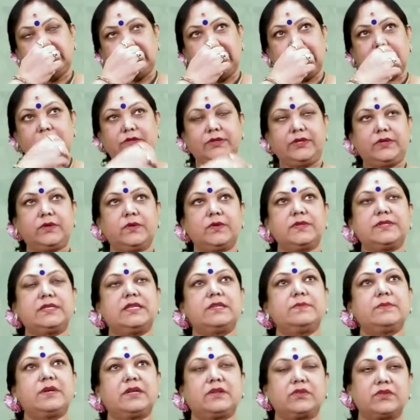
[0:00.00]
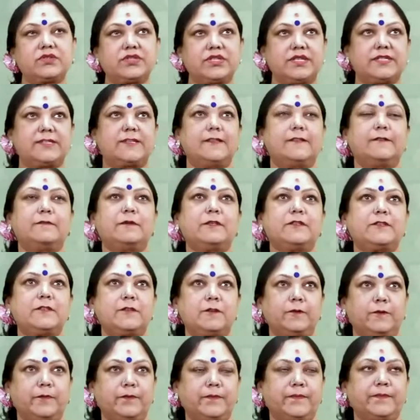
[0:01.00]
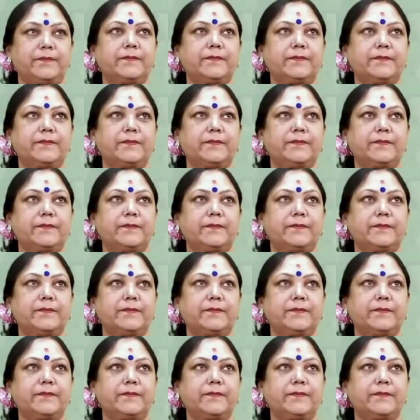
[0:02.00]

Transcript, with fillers: కాదు ఇంకొక సినిమా కూడా చేసింది మధ్యలో